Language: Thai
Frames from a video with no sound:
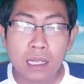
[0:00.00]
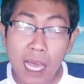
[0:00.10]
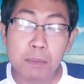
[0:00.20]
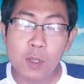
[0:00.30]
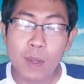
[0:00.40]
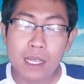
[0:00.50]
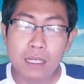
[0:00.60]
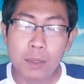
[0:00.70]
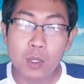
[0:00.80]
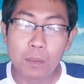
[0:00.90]
ลับสวัสดี
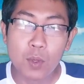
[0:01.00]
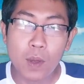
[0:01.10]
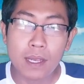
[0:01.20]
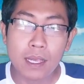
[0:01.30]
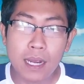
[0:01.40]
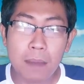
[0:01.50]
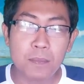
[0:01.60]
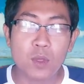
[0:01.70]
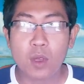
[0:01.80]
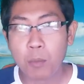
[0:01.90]
ท่านผู้ชมด้วยนะครับ
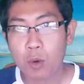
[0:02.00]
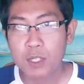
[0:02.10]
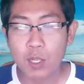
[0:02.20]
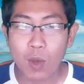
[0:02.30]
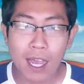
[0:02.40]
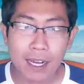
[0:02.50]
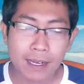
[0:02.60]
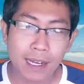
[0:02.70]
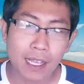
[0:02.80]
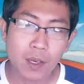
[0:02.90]
อยู่กับผมชีวาต
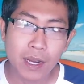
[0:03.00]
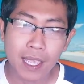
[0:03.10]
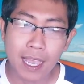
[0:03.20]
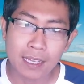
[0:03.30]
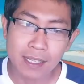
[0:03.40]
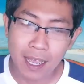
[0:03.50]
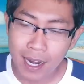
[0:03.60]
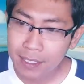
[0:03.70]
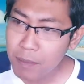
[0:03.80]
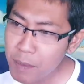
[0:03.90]
และก็รายการสา
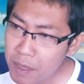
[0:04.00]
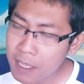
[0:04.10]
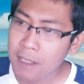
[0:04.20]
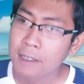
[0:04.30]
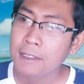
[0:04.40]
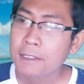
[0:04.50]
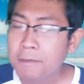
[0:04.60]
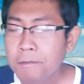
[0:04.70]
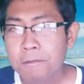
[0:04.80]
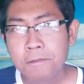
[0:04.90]
ระจะไม่มี
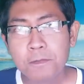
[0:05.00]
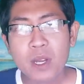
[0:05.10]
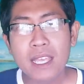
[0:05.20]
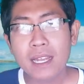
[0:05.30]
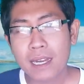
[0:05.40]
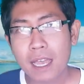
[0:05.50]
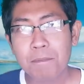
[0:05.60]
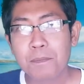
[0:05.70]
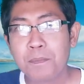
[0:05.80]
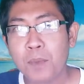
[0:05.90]
วันนี้นะครับ
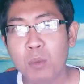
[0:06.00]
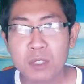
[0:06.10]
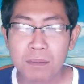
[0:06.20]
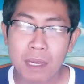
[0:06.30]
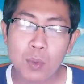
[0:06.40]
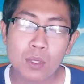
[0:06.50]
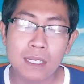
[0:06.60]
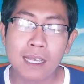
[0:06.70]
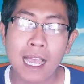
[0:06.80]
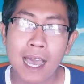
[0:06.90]
ผมจะมาพูด
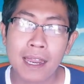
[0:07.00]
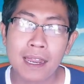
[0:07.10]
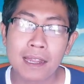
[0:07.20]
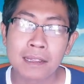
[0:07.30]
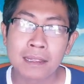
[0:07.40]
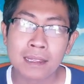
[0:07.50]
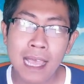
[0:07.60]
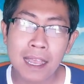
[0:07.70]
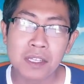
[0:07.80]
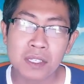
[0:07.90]
ถึงการ
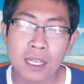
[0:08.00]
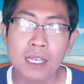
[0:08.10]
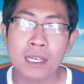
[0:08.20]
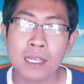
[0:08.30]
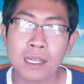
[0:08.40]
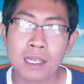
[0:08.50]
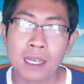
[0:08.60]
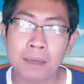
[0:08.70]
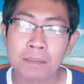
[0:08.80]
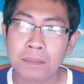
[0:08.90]
ตั้งชื่อนะค
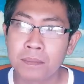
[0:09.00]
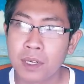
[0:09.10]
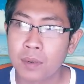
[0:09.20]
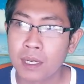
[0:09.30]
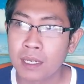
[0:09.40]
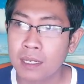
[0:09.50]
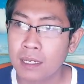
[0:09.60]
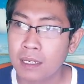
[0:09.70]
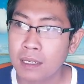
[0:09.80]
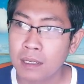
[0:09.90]
รับ เพราะว่า
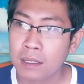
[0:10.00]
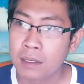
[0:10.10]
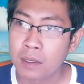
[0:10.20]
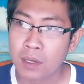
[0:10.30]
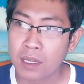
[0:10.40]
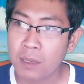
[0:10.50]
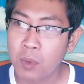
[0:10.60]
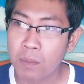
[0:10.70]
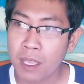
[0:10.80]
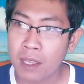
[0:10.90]
ตอนนี้
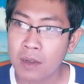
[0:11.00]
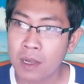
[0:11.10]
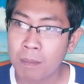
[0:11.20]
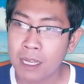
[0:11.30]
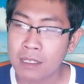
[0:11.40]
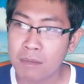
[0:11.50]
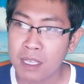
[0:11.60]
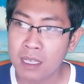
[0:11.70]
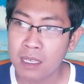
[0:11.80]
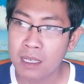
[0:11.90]
ผมเองก็กำลังจะมี